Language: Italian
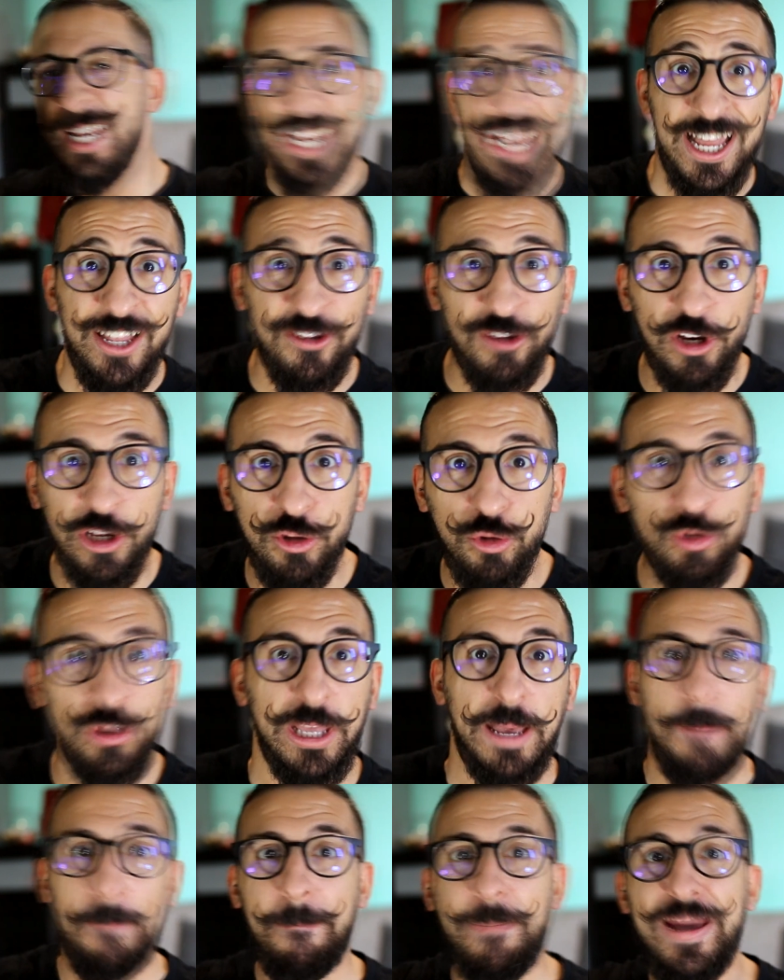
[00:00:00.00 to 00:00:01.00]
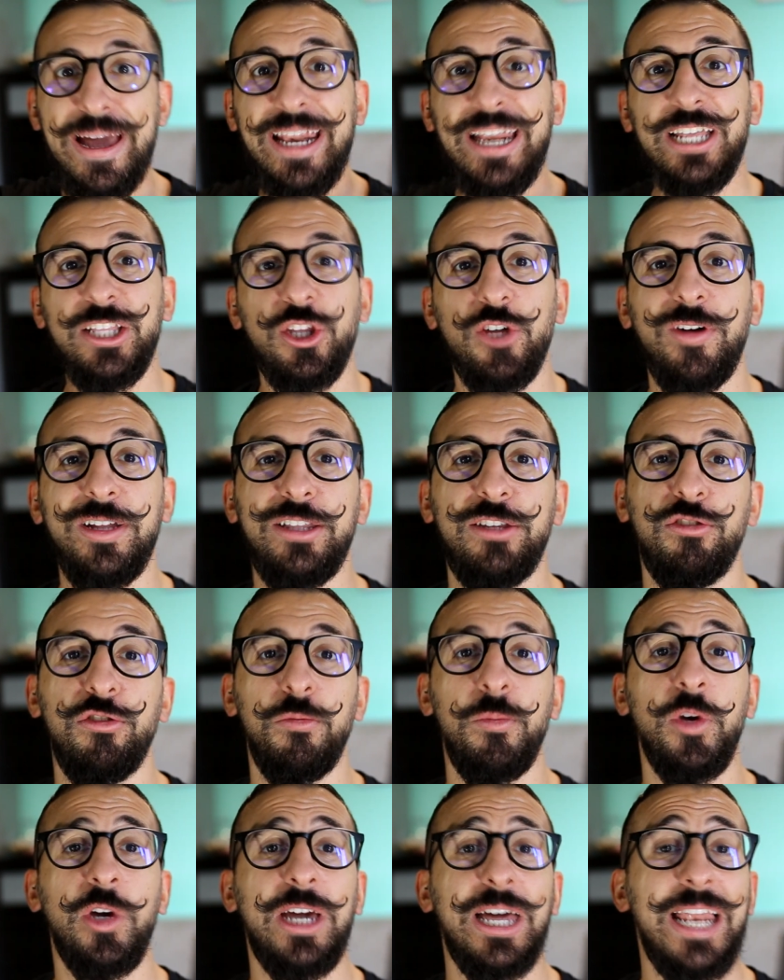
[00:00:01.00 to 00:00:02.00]
Nason a tutti e ben ritrovati
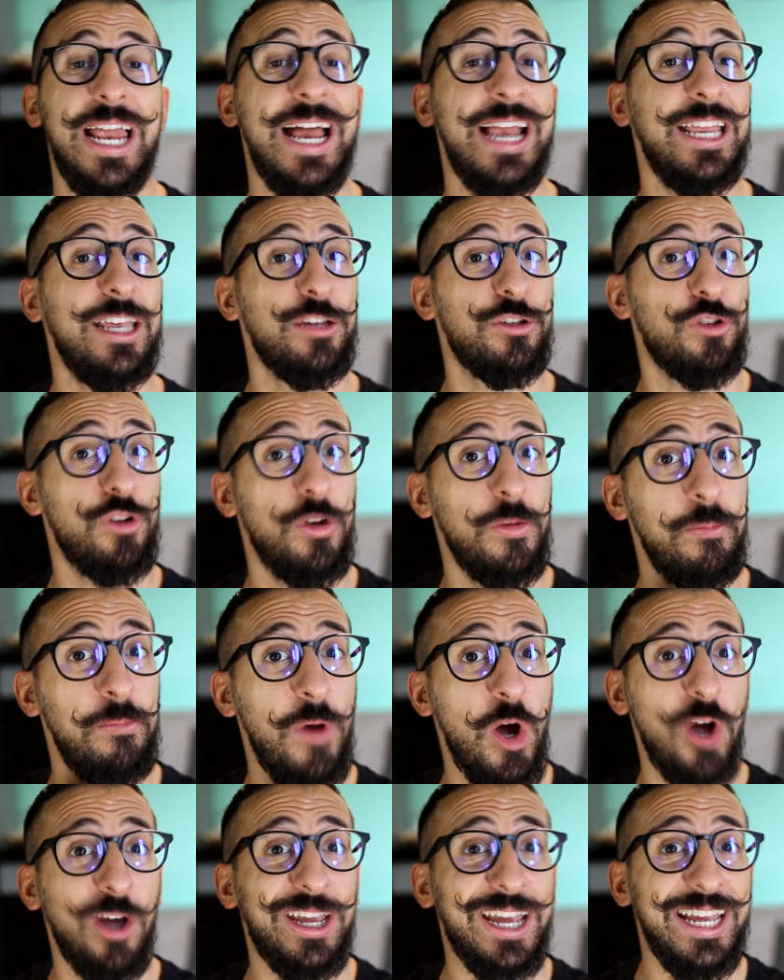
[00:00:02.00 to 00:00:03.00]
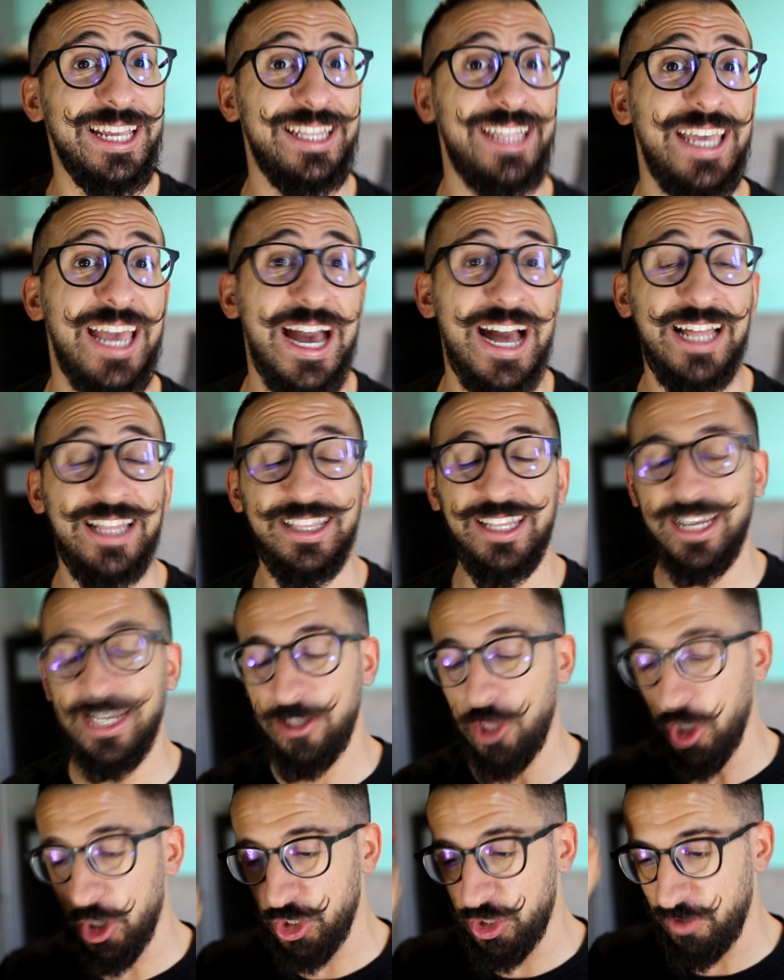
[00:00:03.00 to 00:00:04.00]
sul mio canale, io sono Monkey di Andre
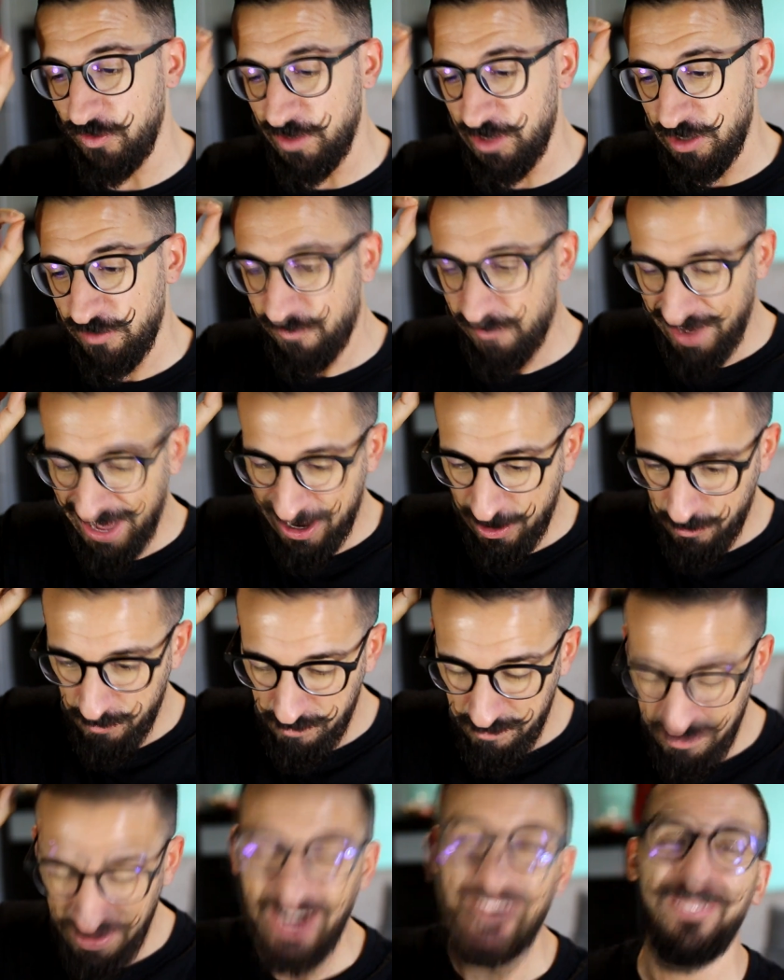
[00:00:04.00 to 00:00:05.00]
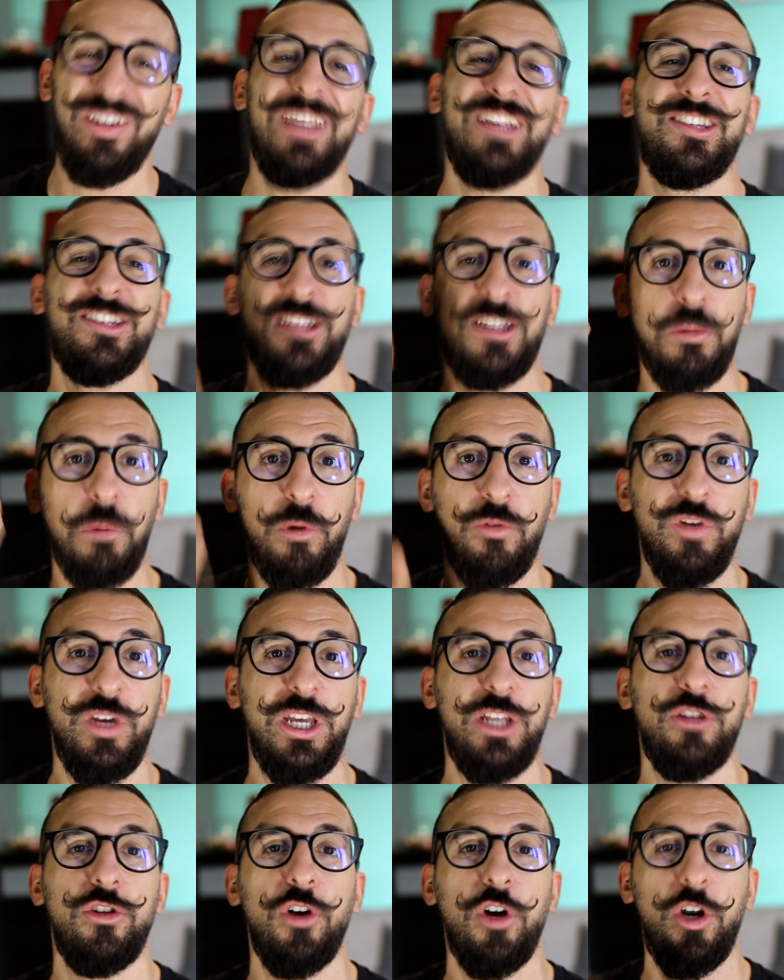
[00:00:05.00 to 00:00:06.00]
ed oggi vado a fare un brevissimo
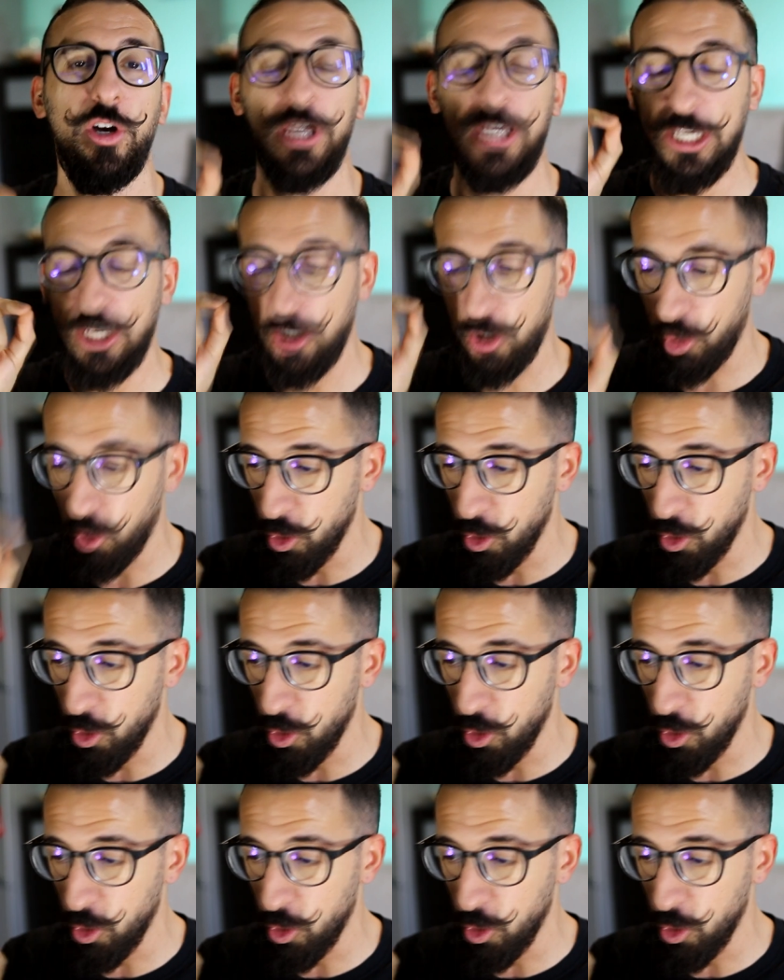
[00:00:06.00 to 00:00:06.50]
video in